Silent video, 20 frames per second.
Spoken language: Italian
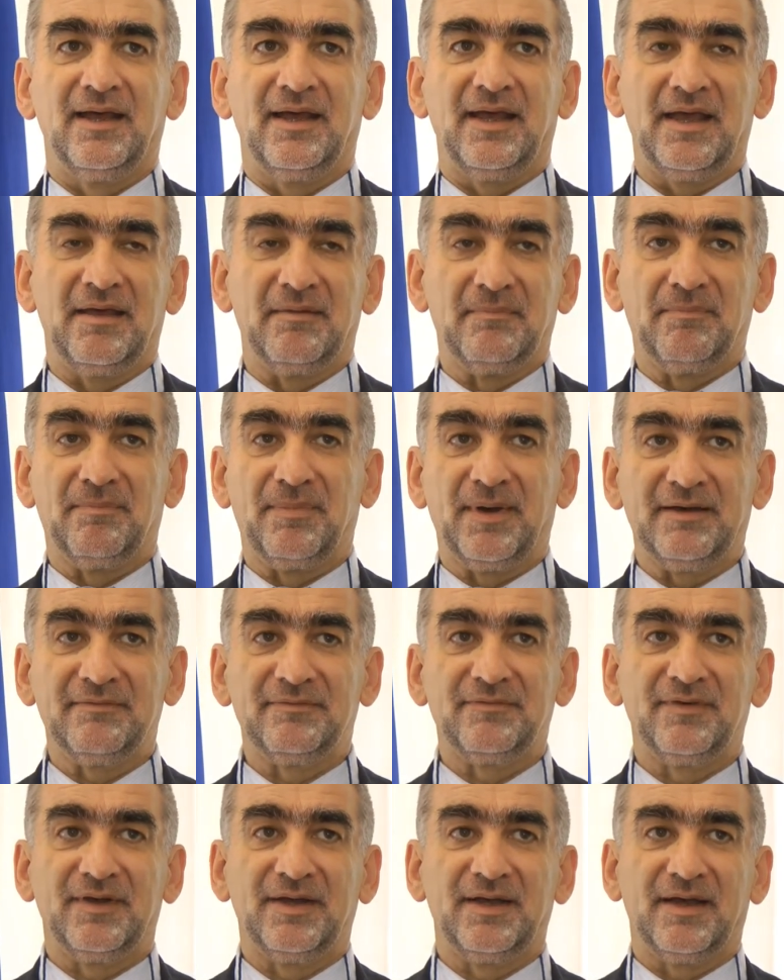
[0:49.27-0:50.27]

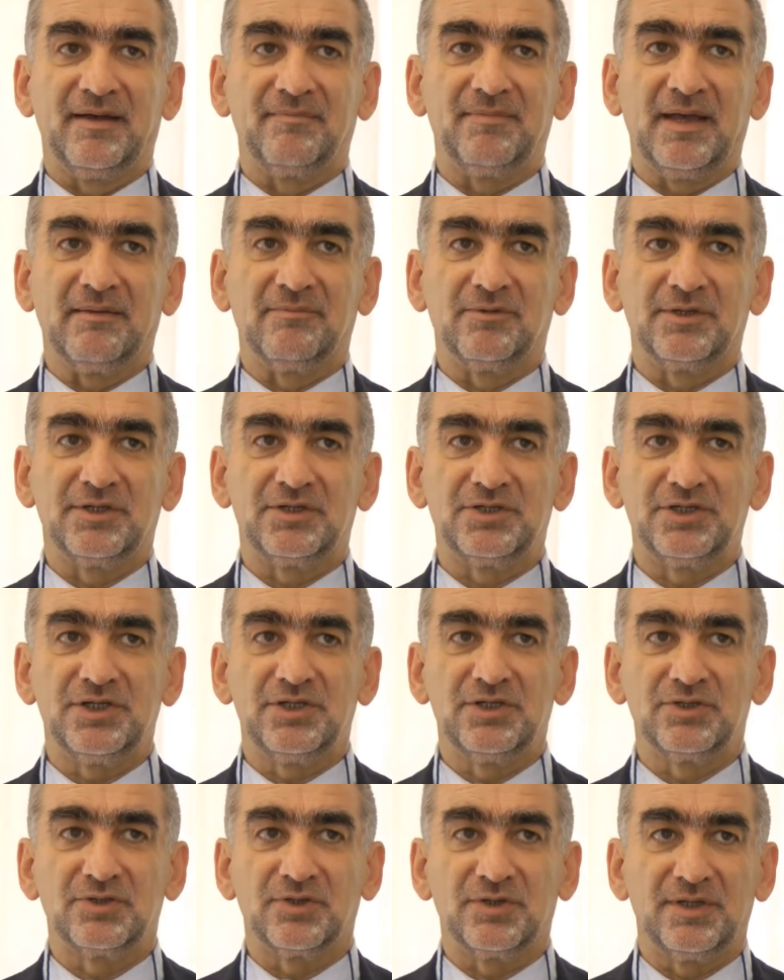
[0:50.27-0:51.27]
EMPAF abbiamo
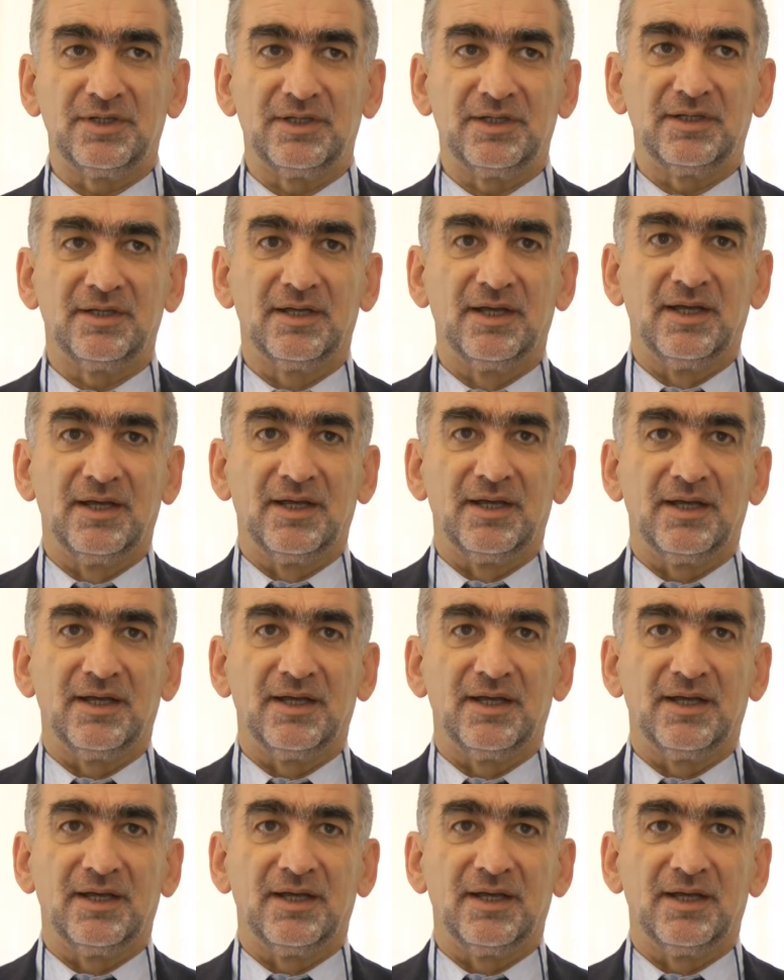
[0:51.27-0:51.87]
deciso di